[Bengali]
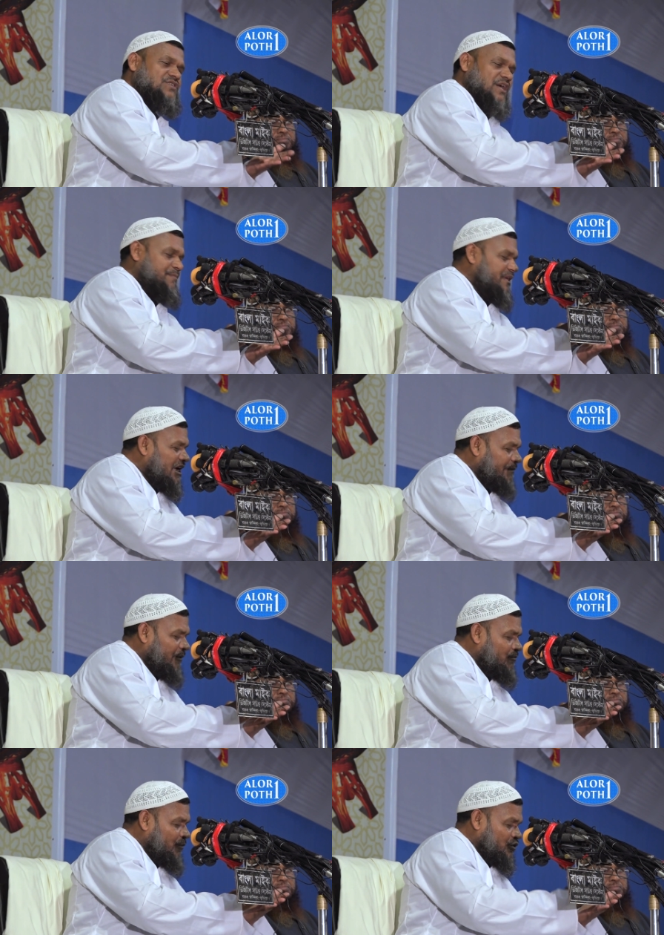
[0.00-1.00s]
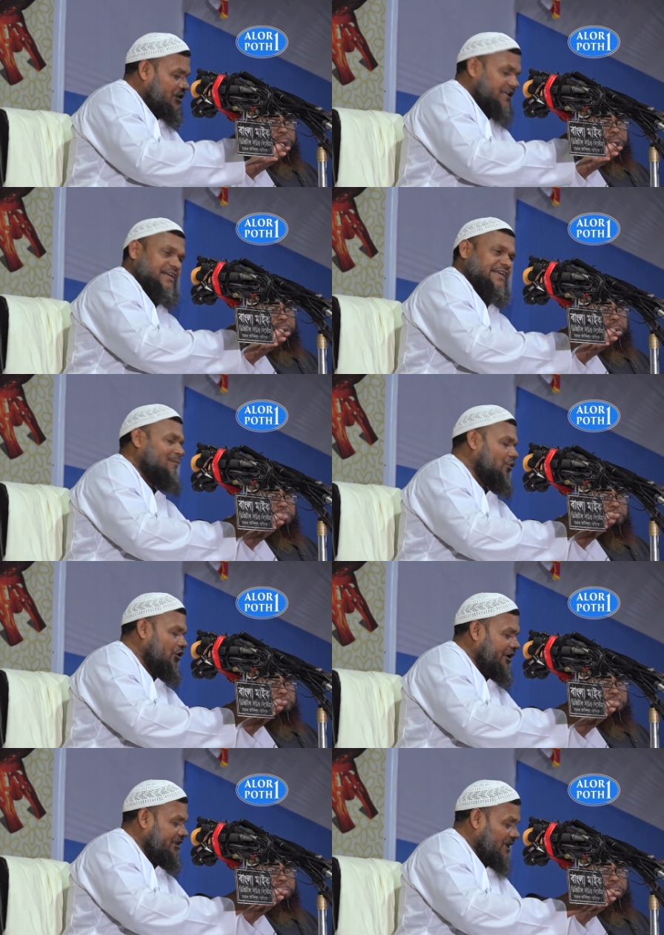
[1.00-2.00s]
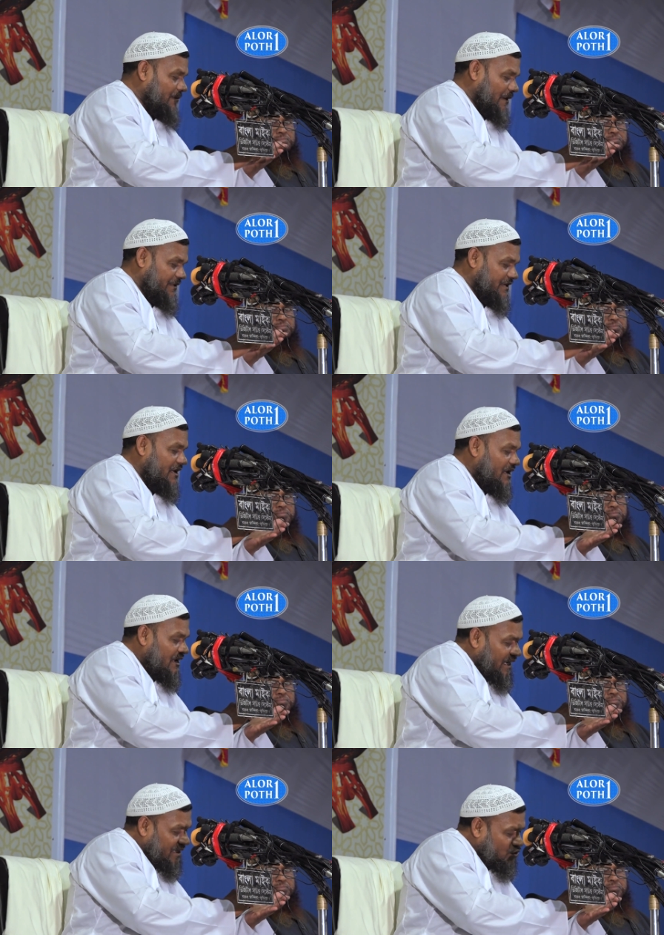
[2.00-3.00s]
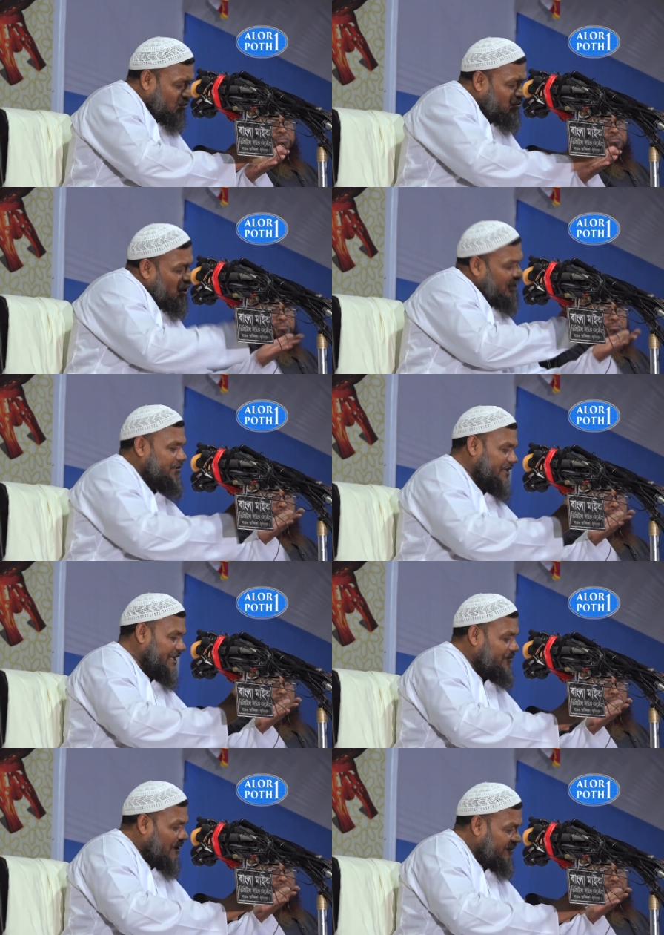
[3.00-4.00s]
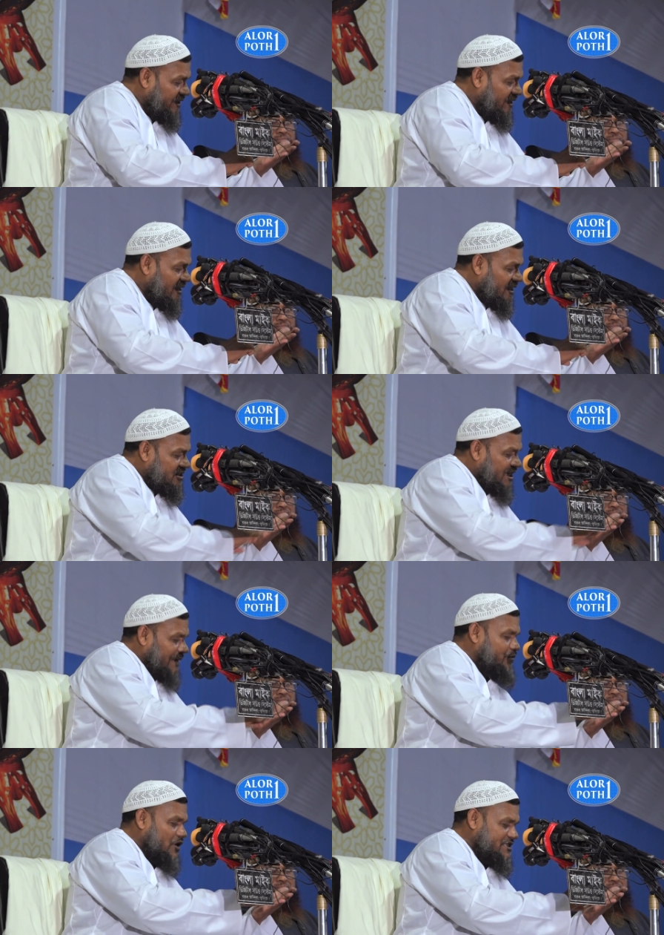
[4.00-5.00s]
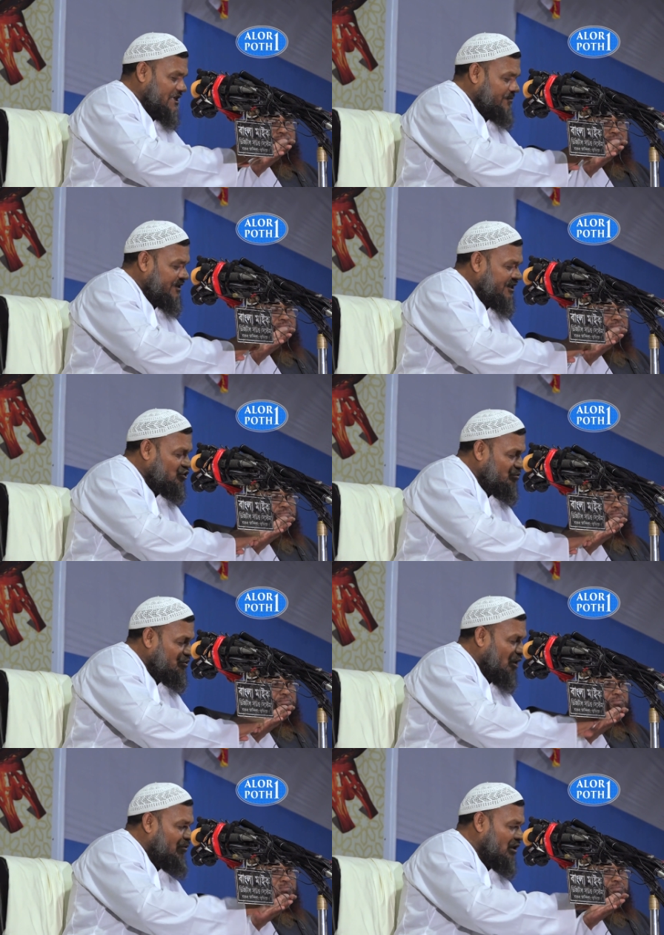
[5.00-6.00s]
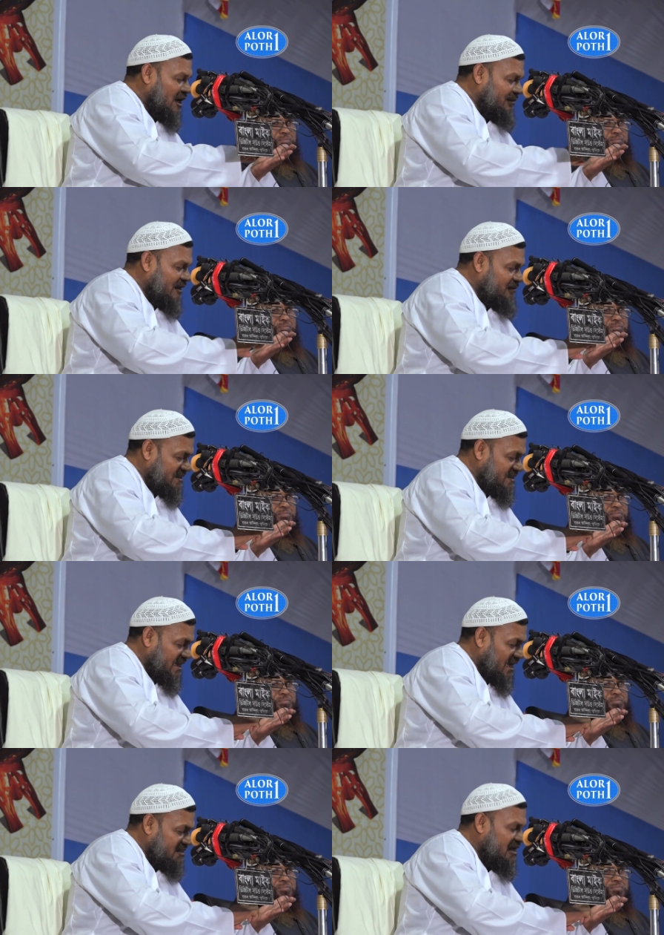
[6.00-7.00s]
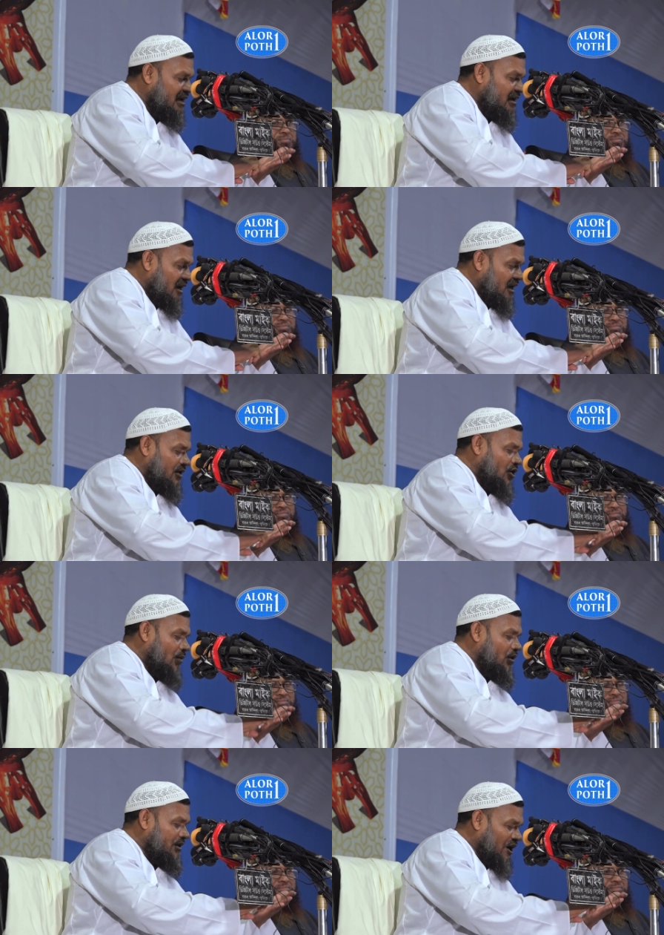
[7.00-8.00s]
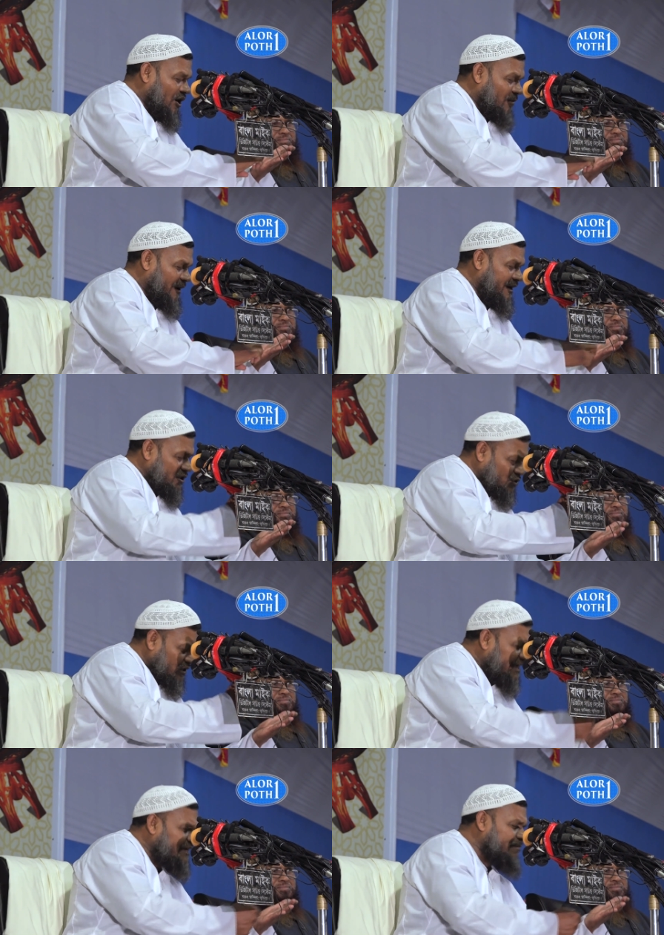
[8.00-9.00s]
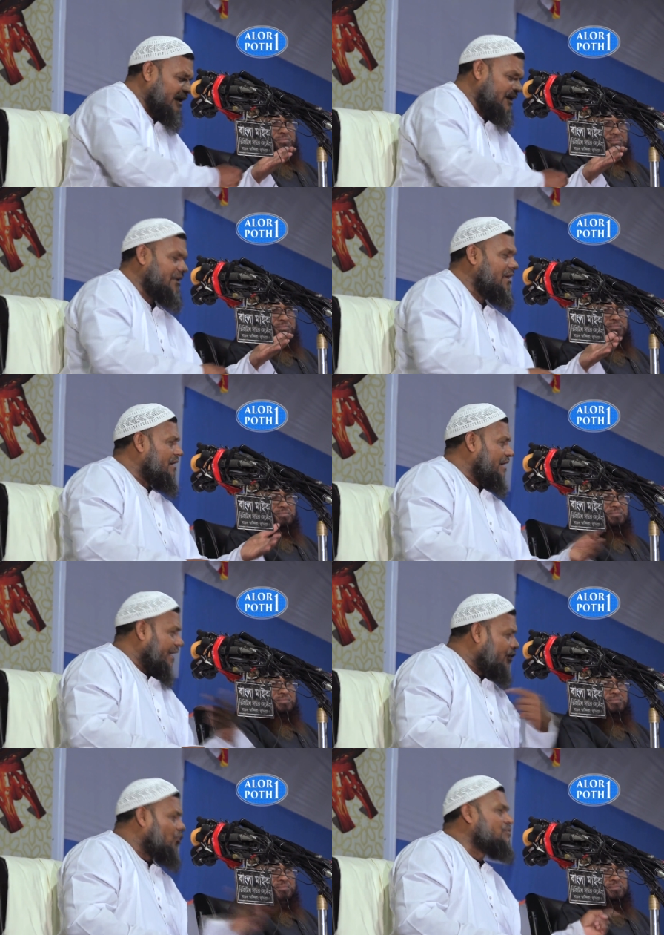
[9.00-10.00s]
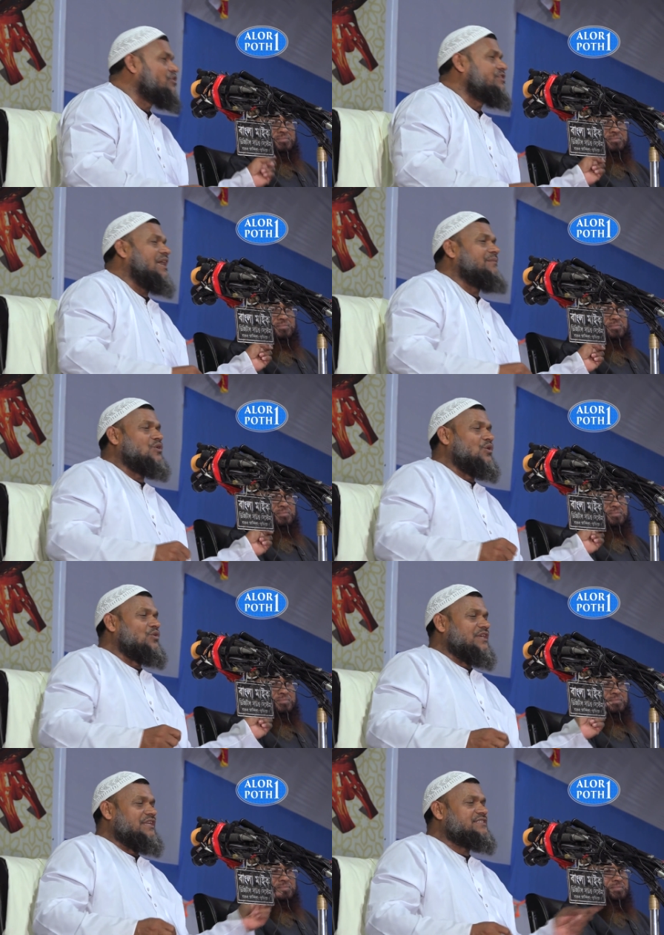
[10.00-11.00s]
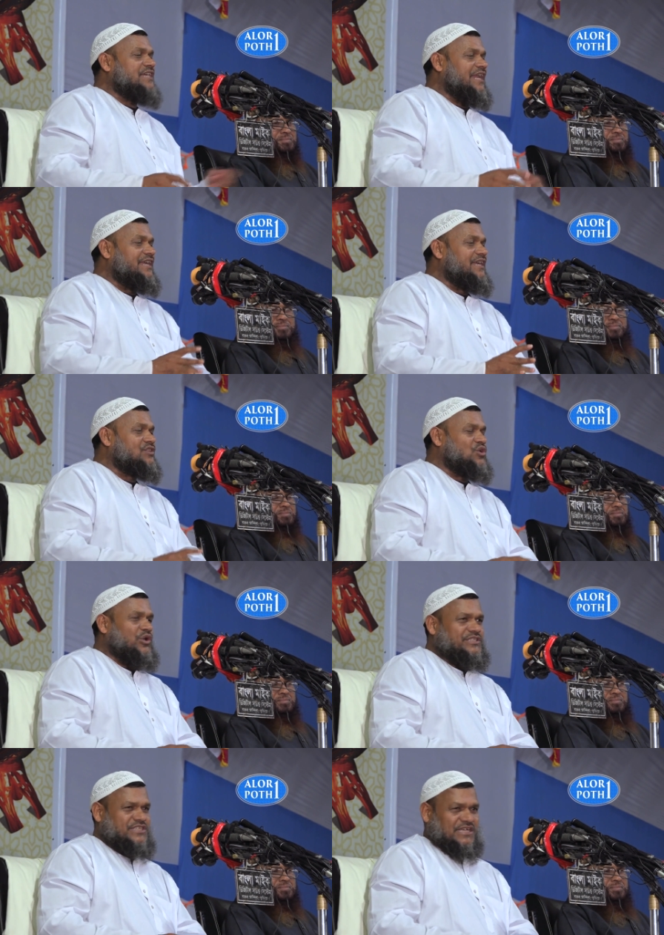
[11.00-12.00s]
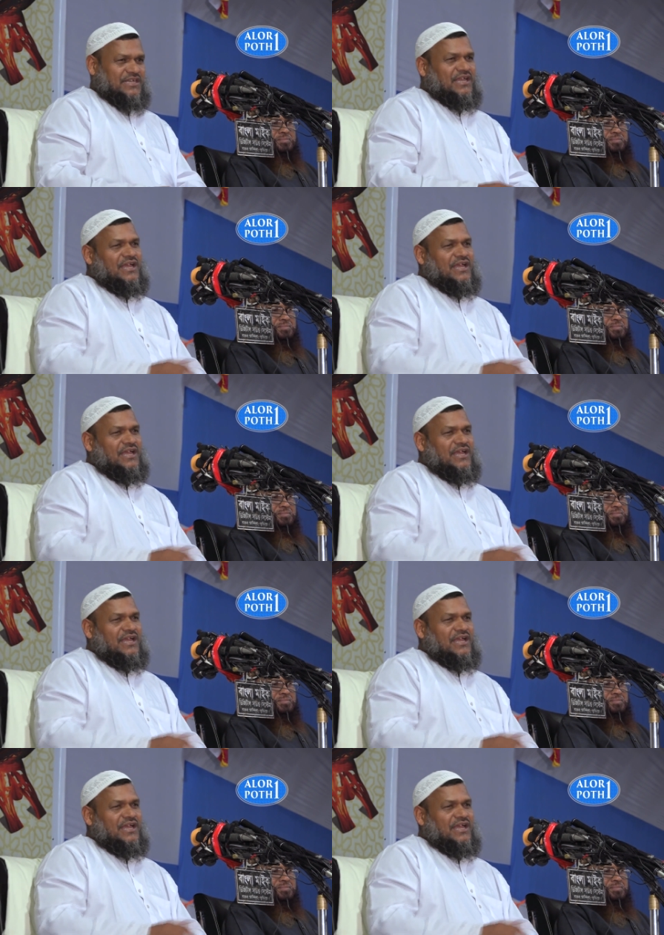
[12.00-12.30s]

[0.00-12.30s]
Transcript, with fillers: যে বিজ্ঞাপন পোস্টারটা কেমন করে ছাপাবেন একটু বলে দিবেন এইভাবে যে আব্দুল রাজাক বিন ইউসুফ ডবল কামেল ফার্স্ট ক্লাস ডবল দাওয়ার অফারে কিছু লিখবেন এরকম যদি আমি কোনোদিন ইশারা ইঙ্গিত করেছি